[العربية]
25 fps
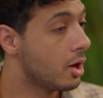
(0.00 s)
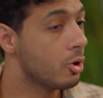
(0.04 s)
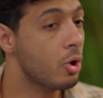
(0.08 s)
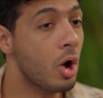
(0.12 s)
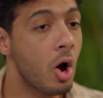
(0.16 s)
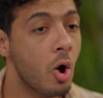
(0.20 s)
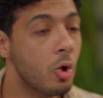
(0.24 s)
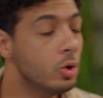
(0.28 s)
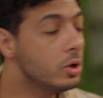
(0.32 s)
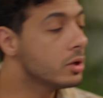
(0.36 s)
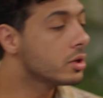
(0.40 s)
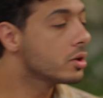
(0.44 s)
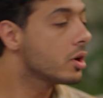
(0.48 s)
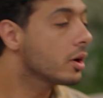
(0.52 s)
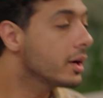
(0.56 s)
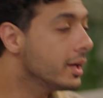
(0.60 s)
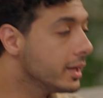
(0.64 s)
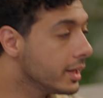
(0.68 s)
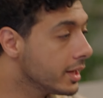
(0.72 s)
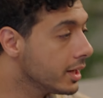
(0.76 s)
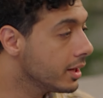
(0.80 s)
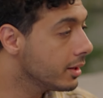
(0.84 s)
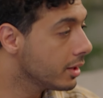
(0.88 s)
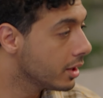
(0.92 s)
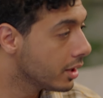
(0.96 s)
اروح اقول
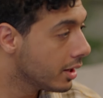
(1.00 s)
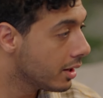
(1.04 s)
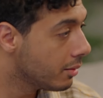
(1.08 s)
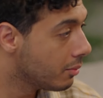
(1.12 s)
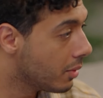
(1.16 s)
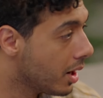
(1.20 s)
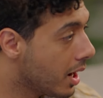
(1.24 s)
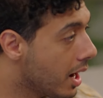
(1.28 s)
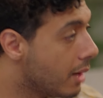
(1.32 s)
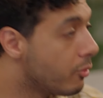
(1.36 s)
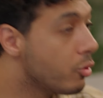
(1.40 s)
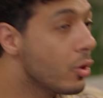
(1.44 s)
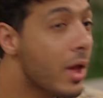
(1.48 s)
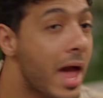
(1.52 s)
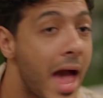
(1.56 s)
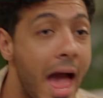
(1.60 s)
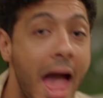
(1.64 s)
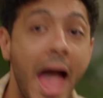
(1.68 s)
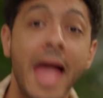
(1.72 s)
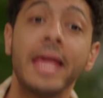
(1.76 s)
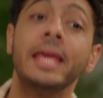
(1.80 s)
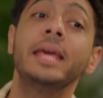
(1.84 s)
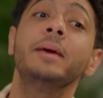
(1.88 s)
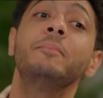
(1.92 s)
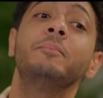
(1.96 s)
للراجل ايه ابويا
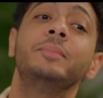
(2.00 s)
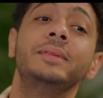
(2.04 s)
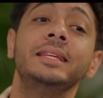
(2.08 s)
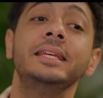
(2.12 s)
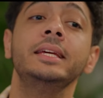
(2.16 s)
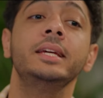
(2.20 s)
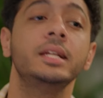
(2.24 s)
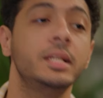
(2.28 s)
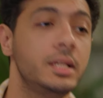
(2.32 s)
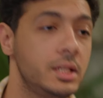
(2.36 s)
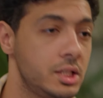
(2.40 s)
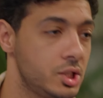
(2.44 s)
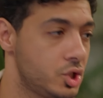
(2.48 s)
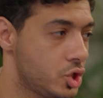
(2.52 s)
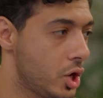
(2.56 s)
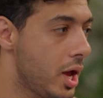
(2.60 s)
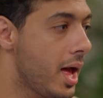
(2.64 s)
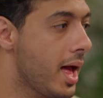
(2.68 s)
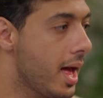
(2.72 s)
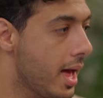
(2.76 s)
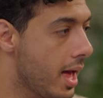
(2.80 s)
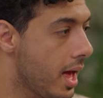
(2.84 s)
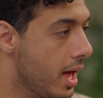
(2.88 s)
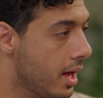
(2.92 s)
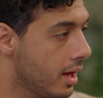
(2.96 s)
هيبني لي
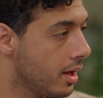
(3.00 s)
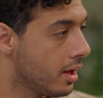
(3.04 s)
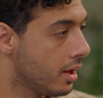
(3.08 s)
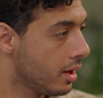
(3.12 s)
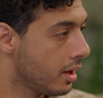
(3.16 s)
شقه